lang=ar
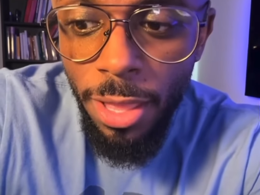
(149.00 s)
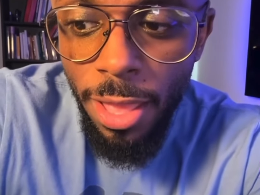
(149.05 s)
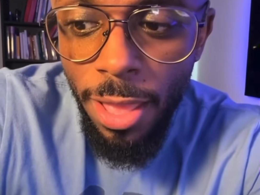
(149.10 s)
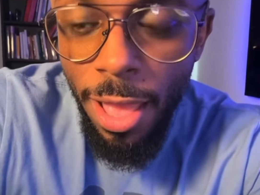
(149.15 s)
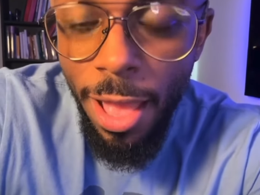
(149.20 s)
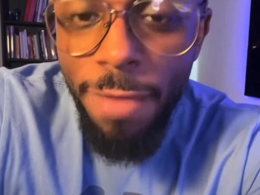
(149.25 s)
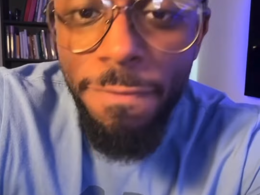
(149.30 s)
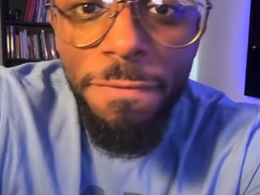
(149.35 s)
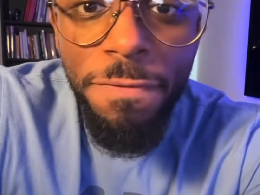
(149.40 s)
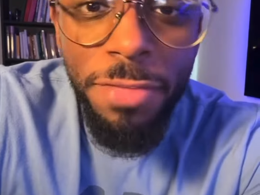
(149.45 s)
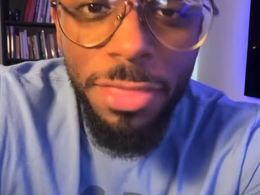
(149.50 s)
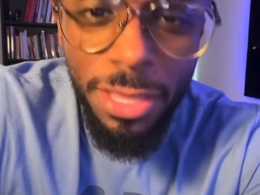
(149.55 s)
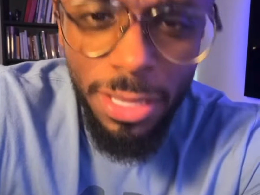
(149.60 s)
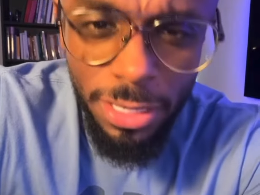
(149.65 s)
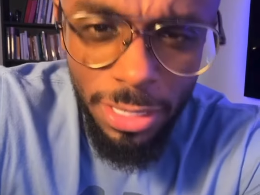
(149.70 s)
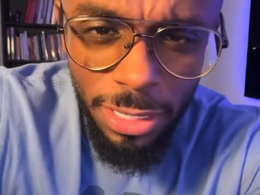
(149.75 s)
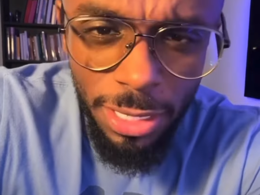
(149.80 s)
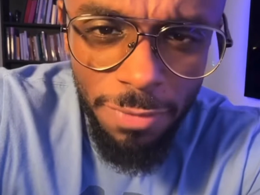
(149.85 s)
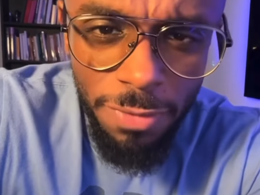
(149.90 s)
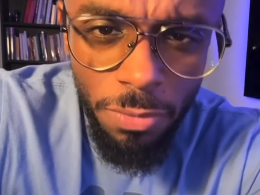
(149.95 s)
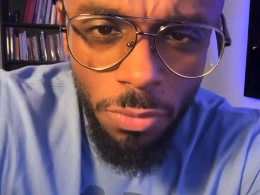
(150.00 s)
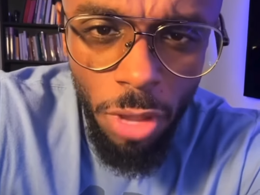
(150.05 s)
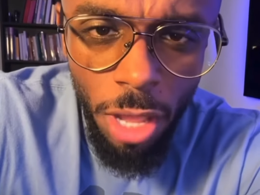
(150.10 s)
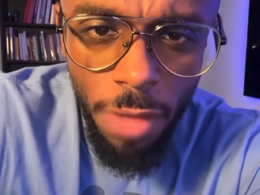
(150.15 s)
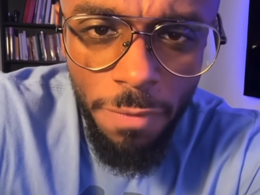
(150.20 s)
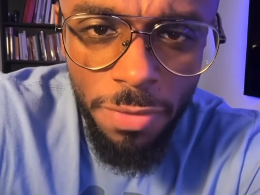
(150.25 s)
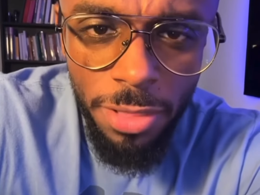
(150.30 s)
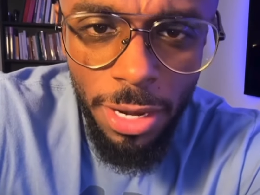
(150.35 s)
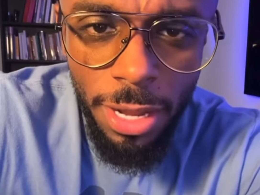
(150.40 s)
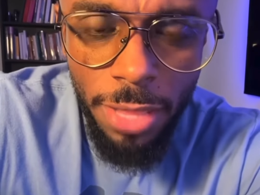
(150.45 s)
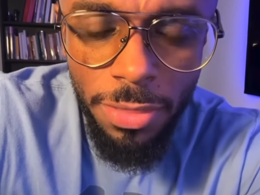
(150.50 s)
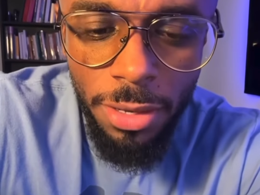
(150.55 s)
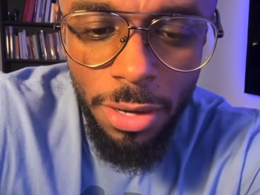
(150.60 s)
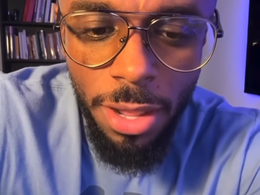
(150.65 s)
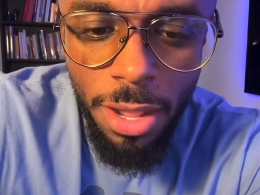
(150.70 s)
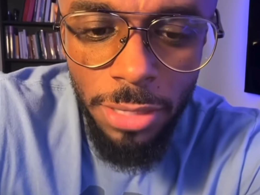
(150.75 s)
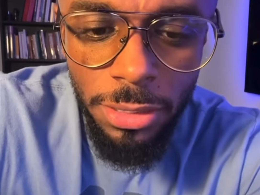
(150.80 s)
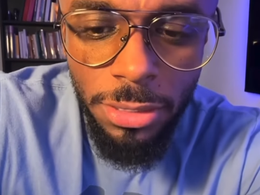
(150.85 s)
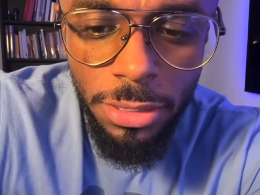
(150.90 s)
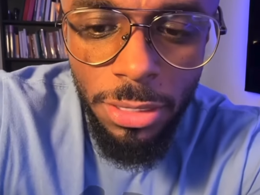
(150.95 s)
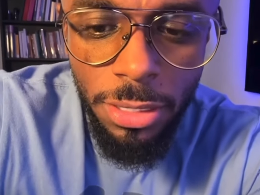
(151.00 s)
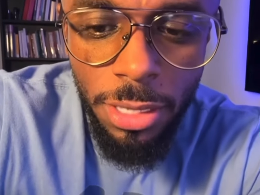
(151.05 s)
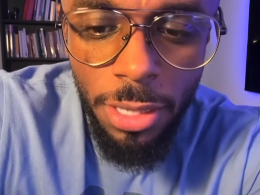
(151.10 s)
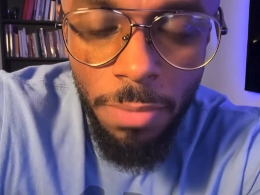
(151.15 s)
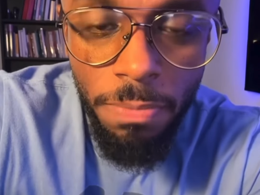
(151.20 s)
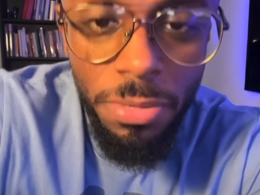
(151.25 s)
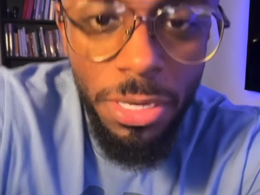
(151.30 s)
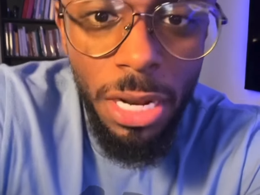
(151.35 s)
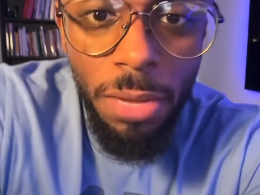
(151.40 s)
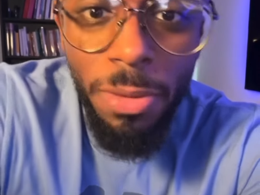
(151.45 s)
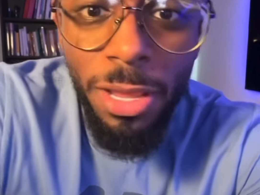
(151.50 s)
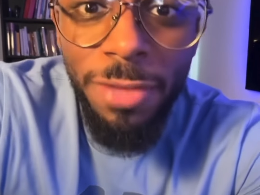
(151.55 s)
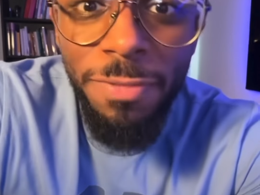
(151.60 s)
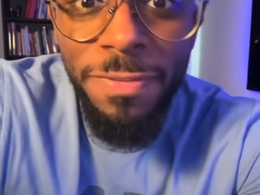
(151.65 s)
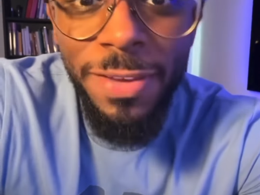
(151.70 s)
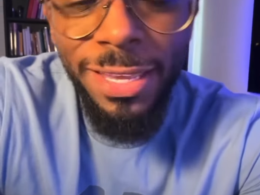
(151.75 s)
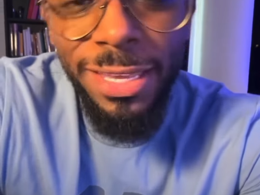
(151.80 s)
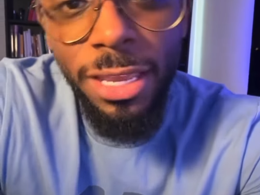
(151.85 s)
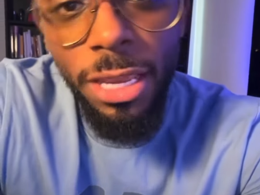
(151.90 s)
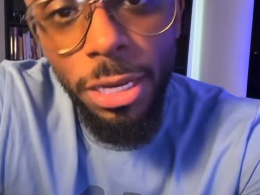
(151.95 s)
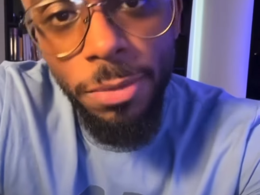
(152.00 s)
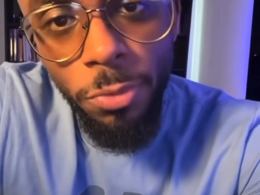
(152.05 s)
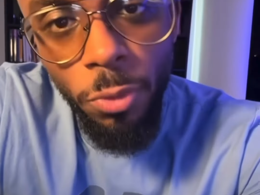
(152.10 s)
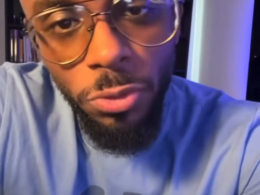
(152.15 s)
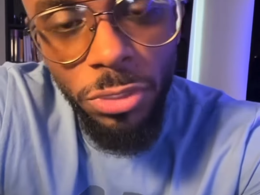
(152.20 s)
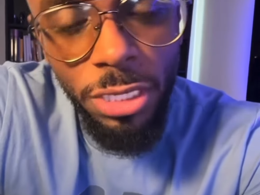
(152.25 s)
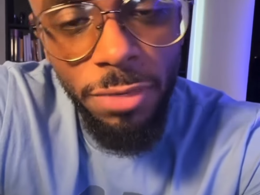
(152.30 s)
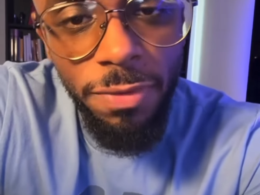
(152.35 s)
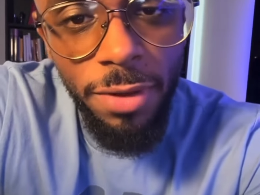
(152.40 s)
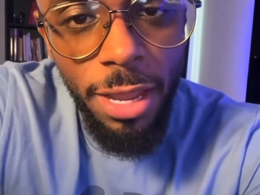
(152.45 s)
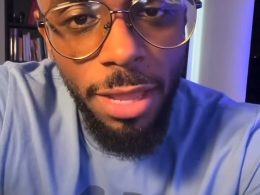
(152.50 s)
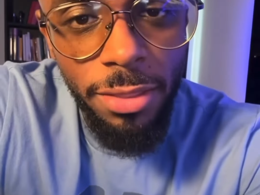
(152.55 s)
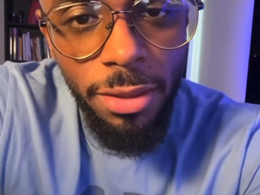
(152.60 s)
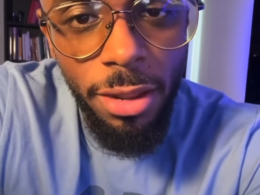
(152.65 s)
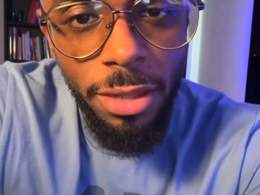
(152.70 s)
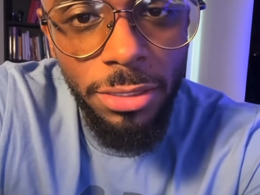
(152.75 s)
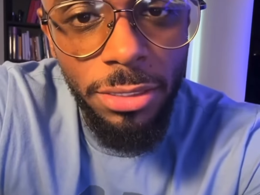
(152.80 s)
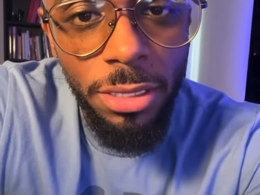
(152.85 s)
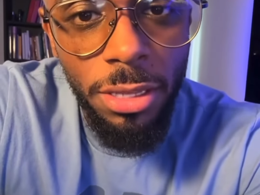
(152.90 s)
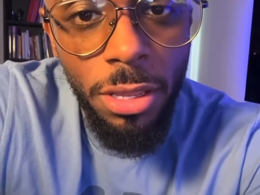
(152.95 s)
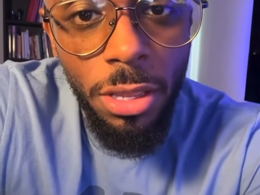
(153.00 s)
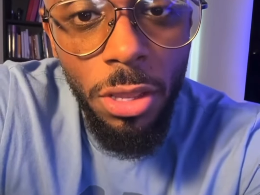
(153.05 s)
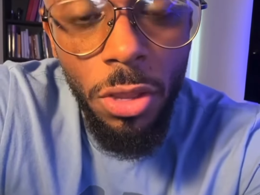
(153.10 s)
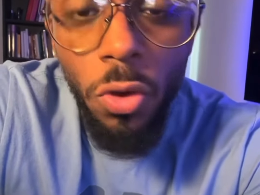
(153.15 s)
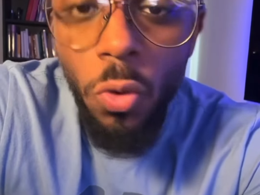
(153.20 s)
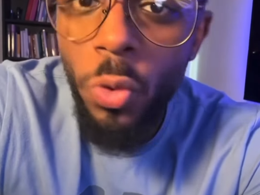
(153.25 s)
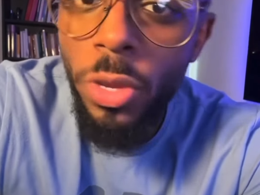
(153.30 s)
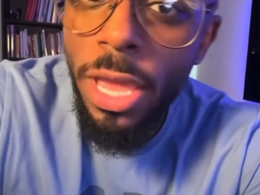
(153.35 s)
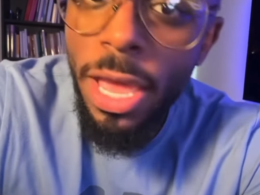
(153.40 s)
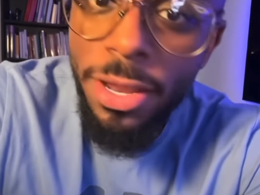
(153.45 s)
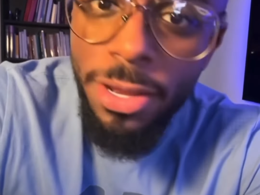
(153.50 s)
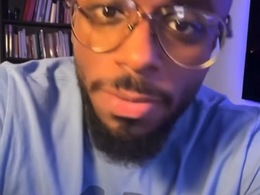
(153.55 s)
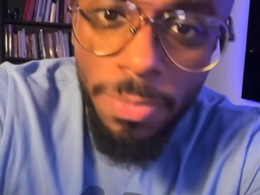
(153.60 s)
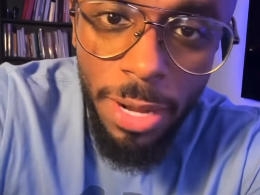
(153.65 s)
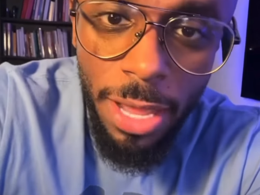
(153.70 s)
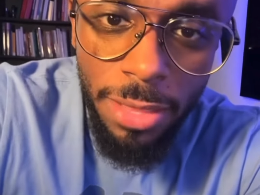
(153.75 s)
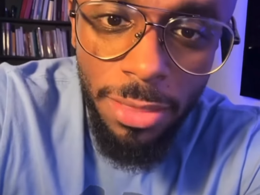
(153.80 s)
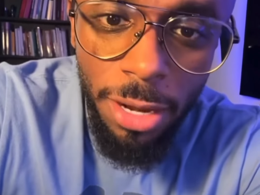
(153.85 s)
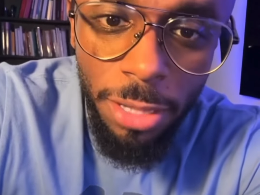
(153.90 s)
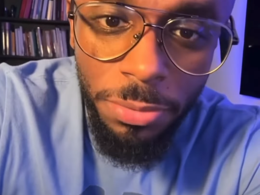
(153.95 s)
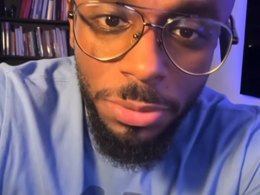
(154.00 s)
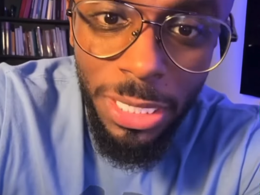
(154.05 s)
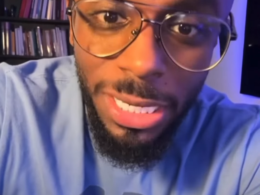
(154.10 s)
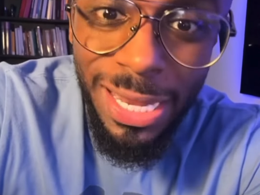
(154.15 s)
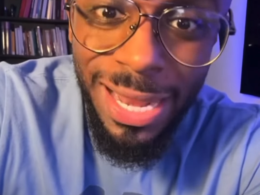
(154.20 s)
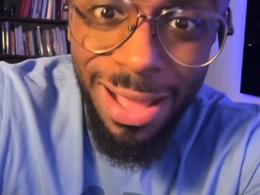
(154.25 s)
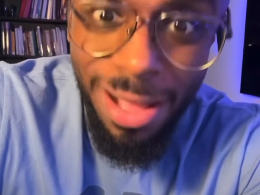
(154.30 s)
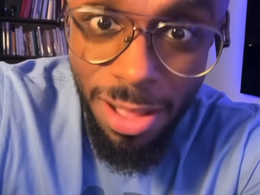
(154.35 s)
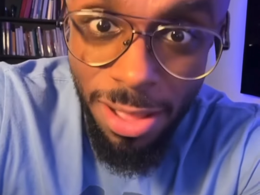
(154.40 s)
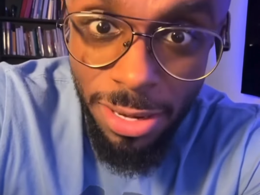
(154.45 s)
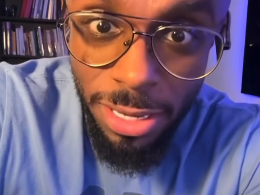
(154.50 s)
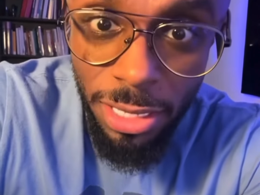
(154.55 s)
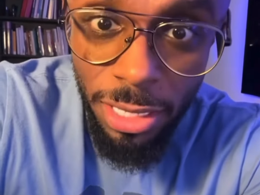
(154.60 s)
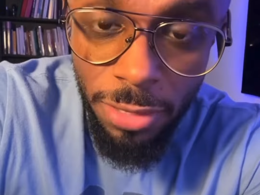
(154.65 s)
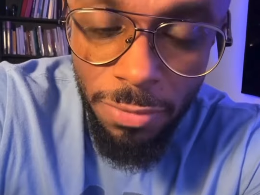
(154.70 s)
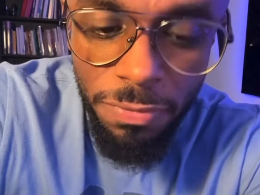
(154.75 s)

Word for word: افضليه في المحافظه على العضلات بدل ما يفكك البروتين في العضلات ويهدم العضلات بشكل عالي،